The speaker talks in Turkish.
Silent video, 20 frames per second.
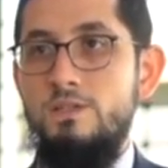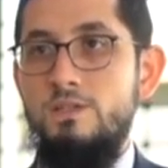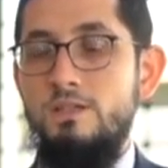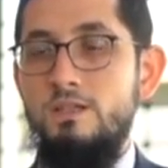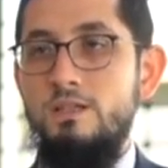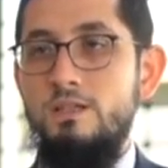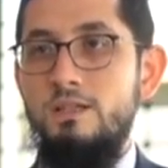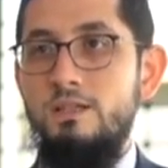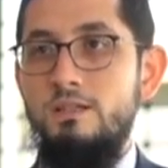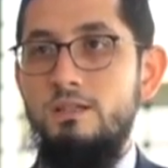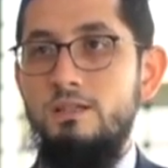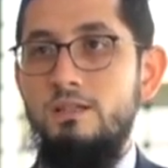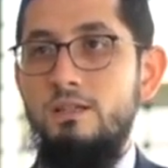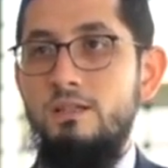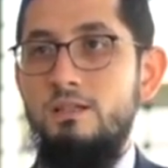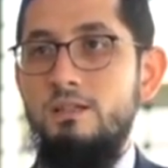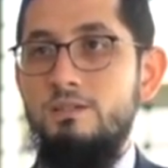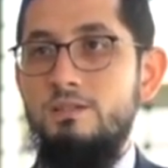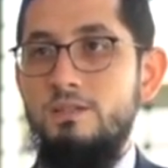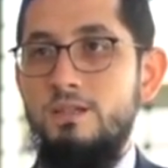Zira
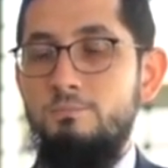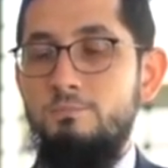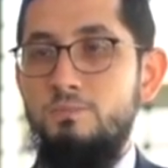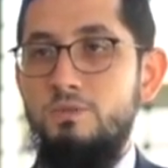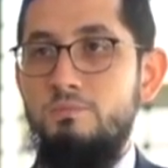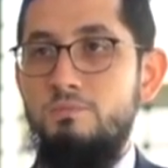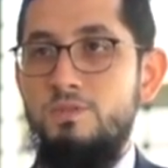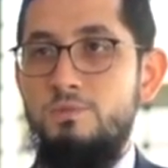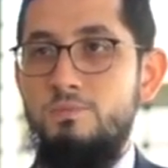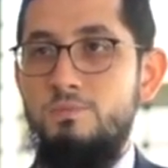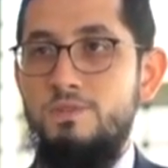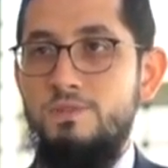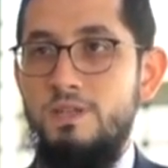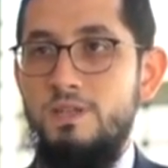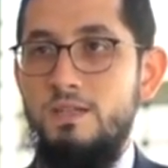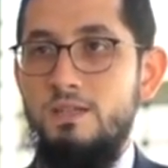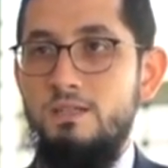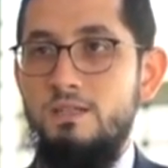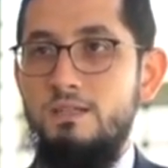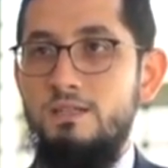Rabbimiz
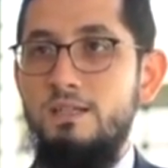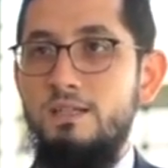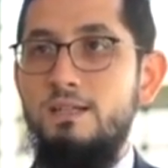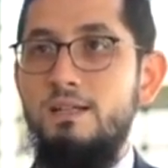bize,